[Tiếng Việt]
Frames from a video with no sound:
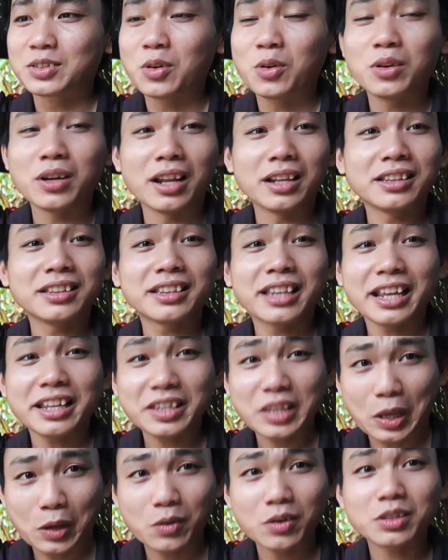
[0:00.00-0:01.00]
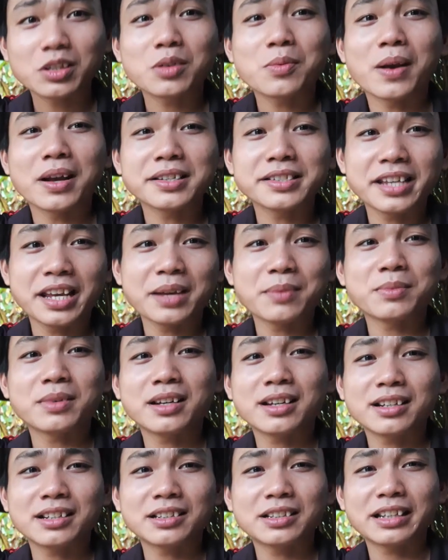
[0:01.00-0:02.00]
tôi định test nhiều hơn cho các bạn xem
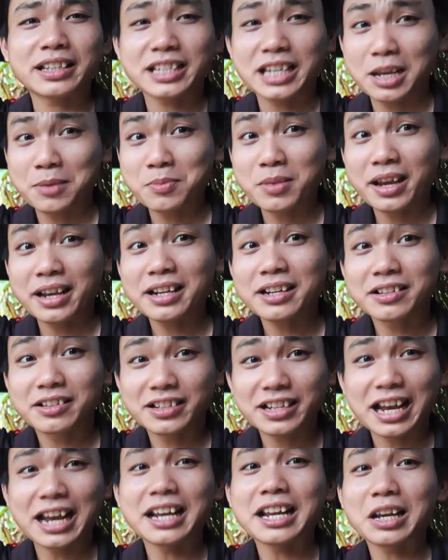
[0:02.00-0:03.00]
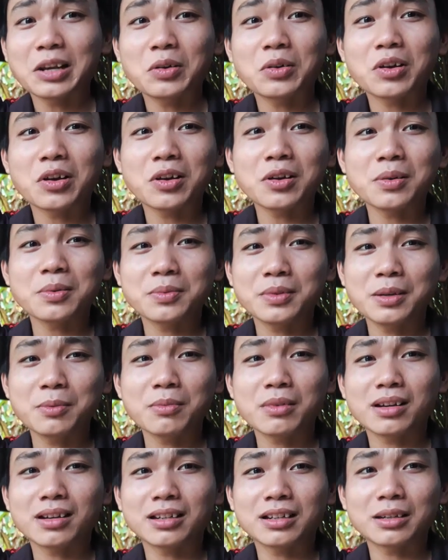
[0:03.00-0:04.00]
đó xem thấy được khả năng của nó
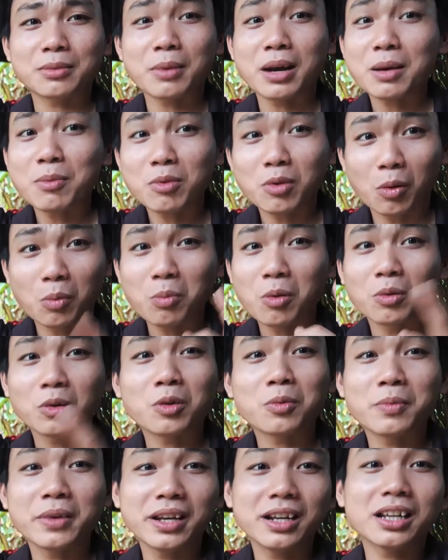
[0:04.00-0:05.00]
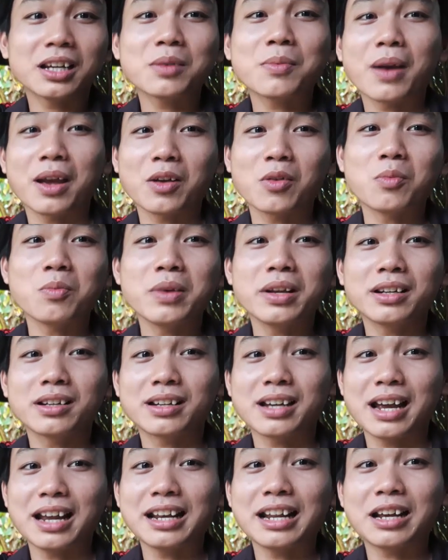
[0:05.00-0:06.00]
nhưng mà bắn lũng một lon bia là các bạn cũng biết
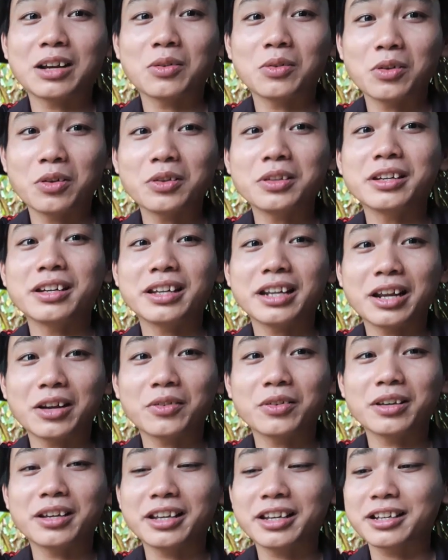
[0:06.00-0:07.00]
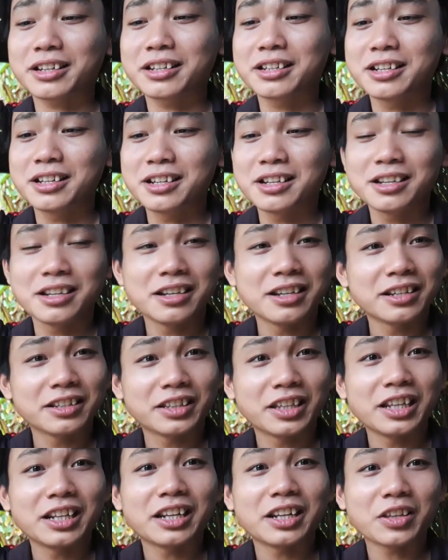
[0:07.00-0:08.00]
được khả năng của nó như thế nào đó ha
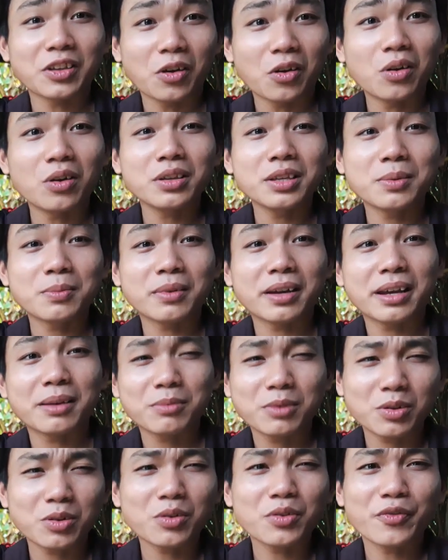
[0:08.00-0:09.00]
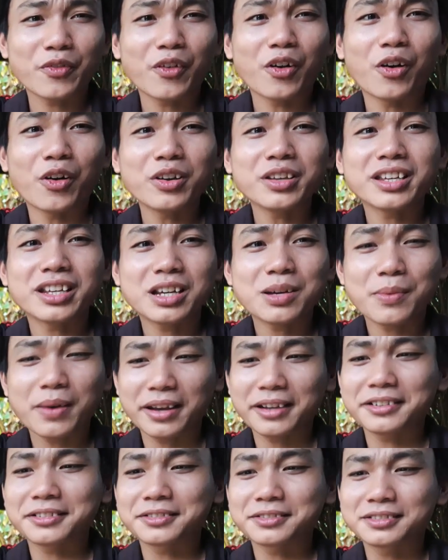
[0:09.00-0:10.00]
tuy là nhỏ nhưng mà em nó có vỏ nha các
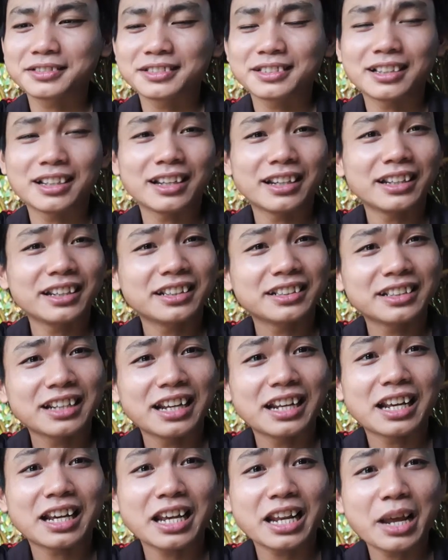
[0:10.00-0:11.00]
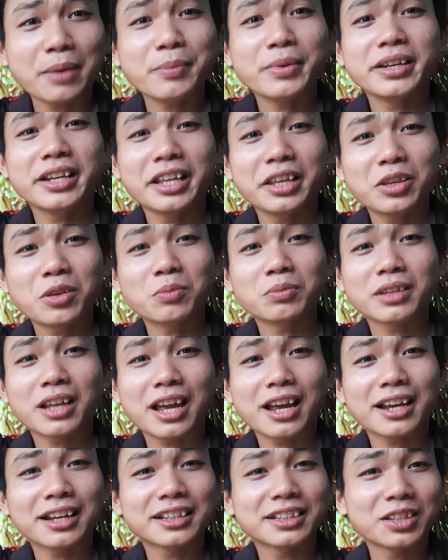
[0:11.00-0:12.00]
bạn Đấy, đây là cái ná mini chúng
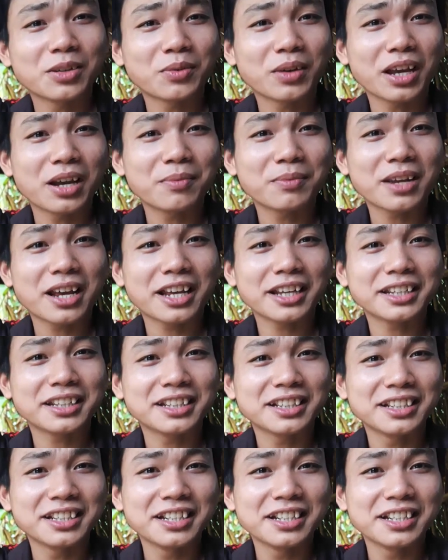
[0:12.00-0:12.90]
ta trong ngày hôm nay